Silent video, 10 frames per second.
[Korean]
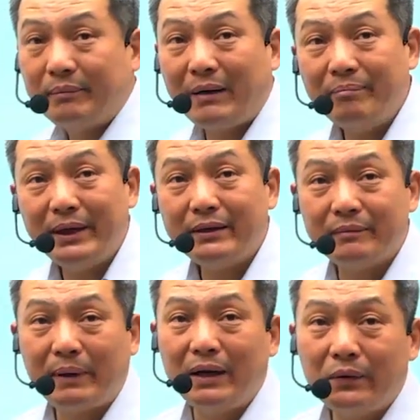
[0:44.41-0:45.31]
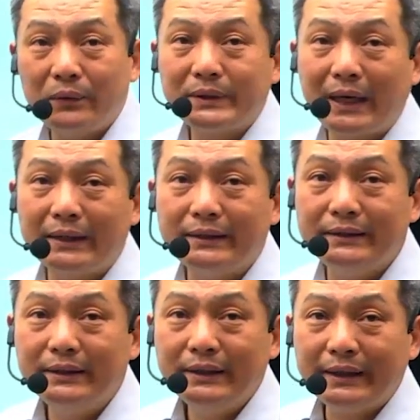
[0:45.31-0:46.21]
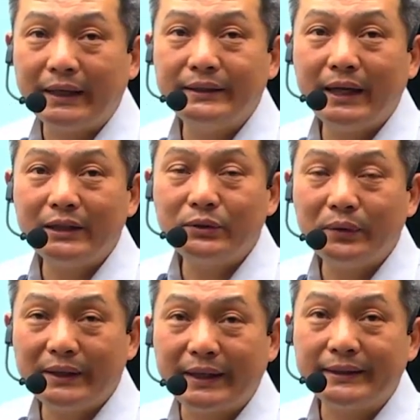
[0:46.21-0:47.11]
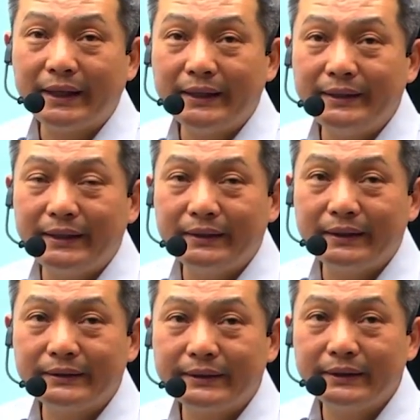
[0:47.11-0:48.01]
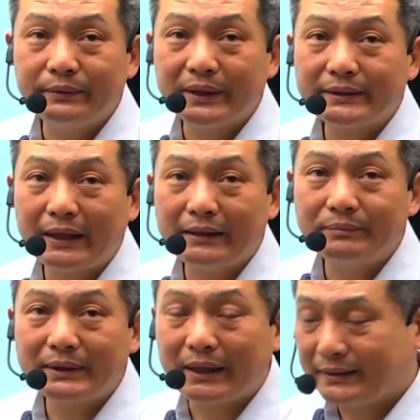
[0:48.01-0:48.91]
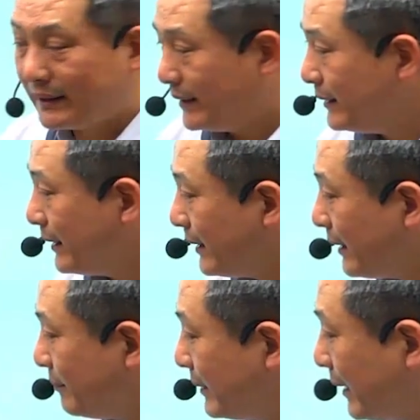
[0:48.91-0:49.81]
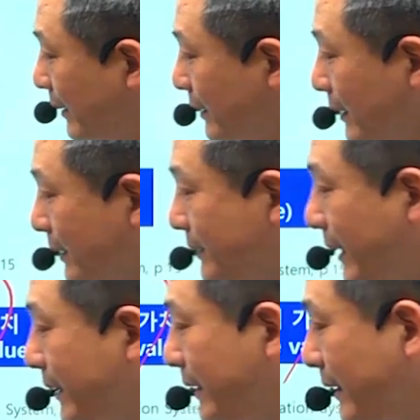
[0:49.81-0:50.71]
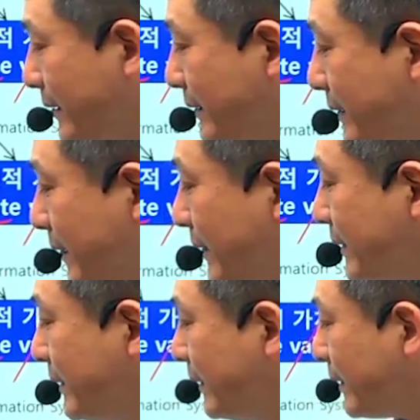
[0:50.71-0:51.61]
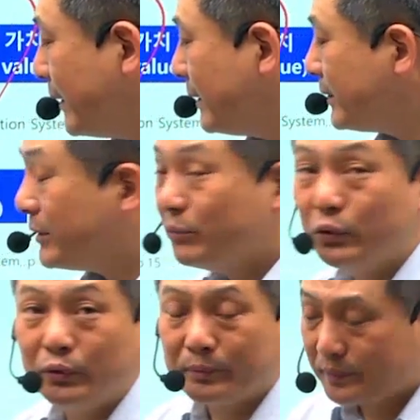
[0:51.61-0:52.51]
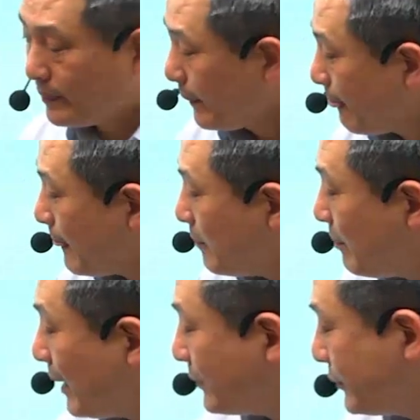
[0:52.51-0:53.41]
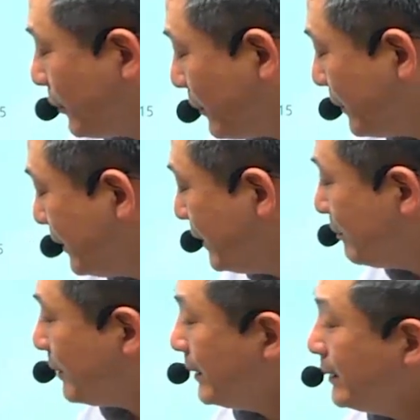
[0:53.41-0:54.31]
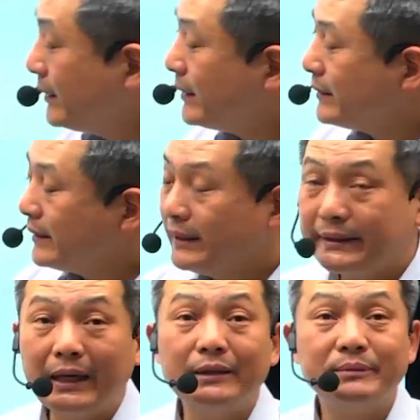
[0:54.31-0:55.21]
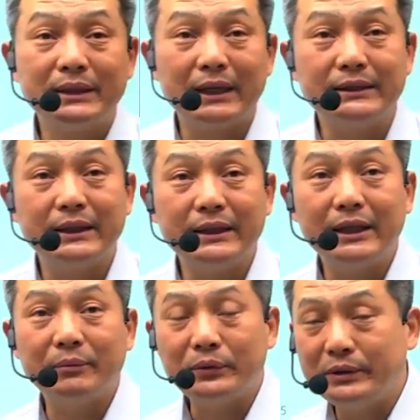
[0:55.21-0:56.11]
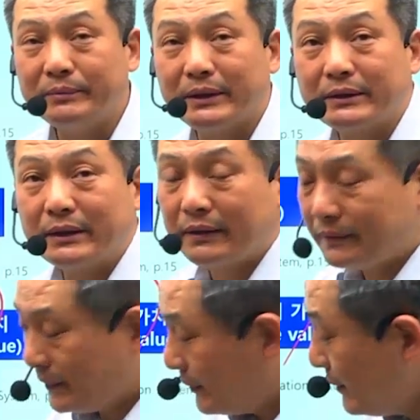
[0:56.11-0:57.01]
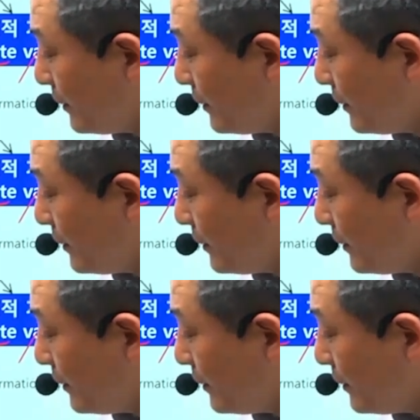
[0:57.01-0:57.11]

판매를 팔고 사는 경제활동의 대상이 되는 것을 우리가 상업적 가치라 이렇게 얘기합니다. 책이라든지 서적, 신문, 방송 뭐 이런 것들이 상업적 가치다 이렇게 보시면 될 것 같고요.